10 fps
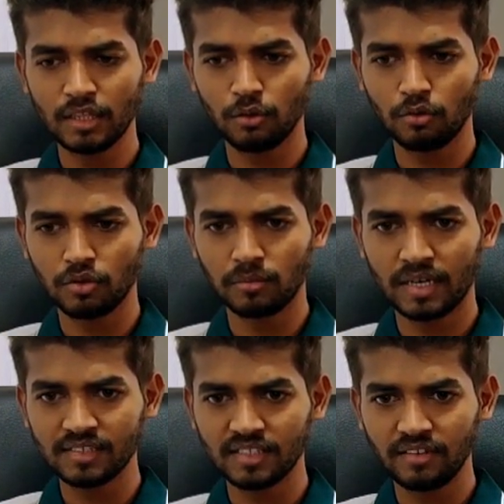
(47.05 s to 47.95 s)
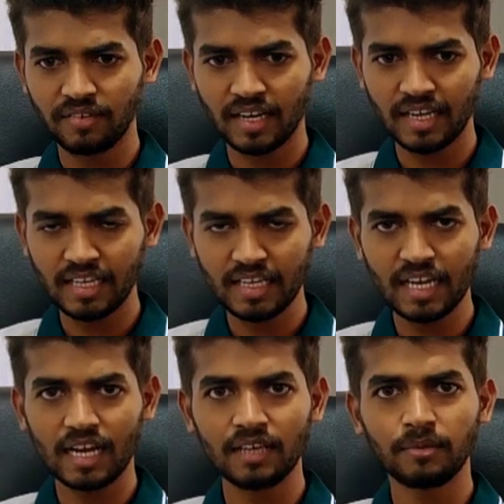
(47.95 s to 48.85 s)
எந்த ஒரு மனசையும் வேற
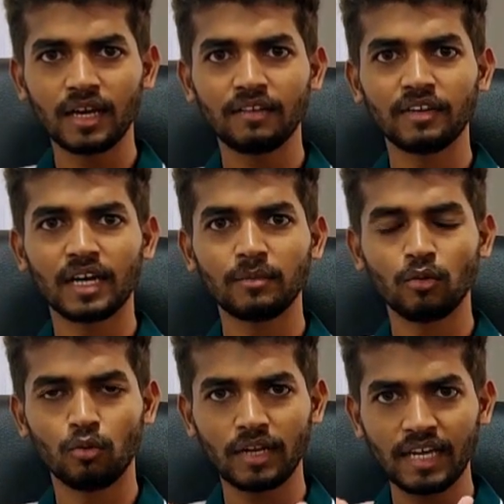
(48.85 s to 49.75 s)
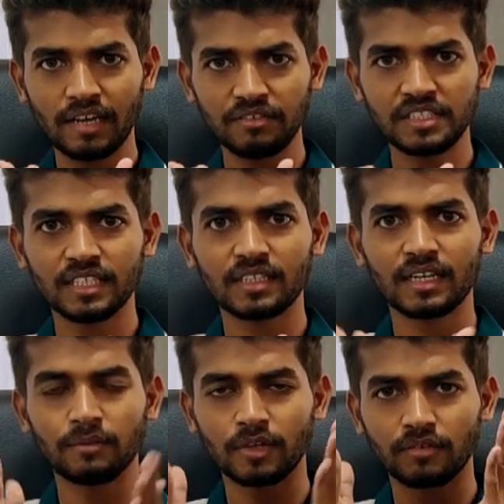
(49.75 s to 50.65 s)
எங்கேயும் அலைபாய விடாமல் ஒரே
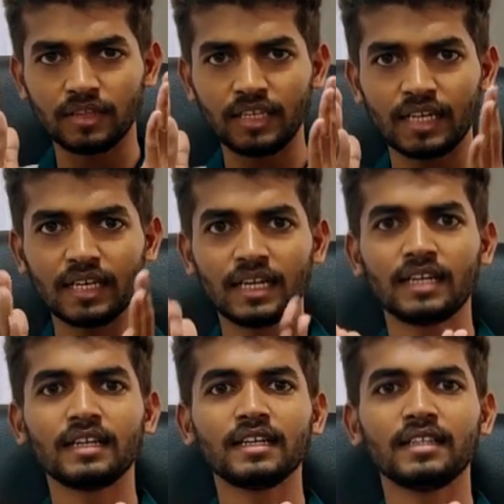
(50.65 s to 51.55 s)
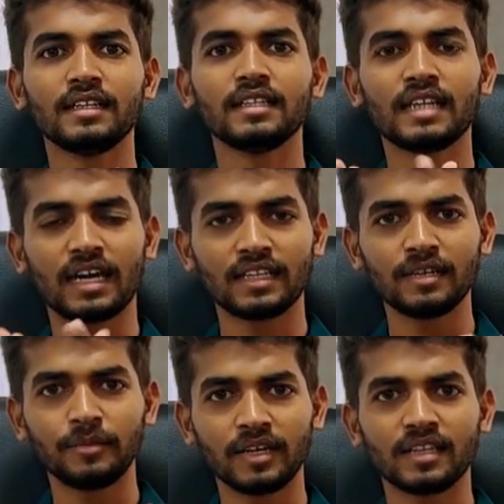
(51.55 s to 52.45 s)
விஷயத்தில் நமக்கு வந்து எண்ணங்கள் இருக்க தெரியுதுன்னா
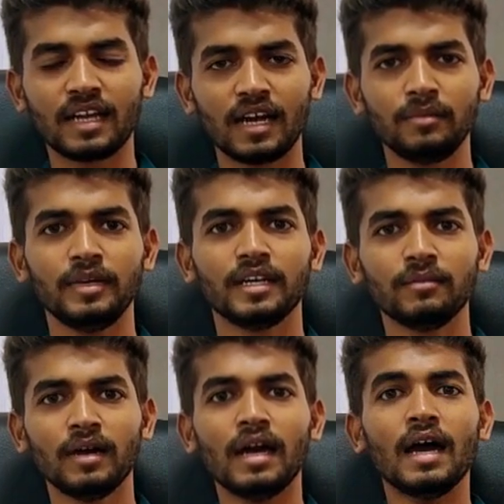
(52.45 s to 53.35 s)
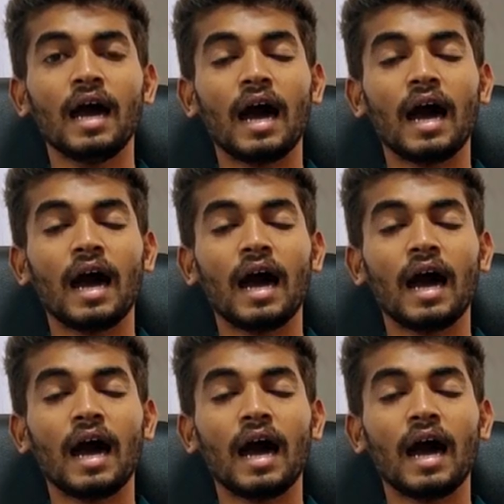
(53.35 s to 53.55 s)
அதற்கு பேர் தான் ஆன்மீகம்